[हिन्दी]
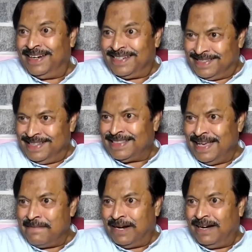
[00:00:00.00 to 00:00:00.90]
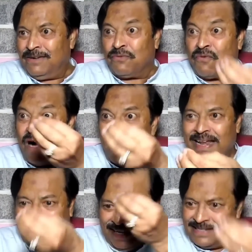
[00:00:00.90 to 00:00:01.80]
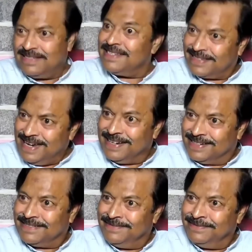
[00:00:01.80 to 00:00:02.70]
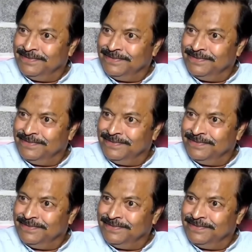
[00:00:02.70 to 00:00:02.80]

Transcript: इट इज नथिंग बट वार अगेंस्ट द स्टेट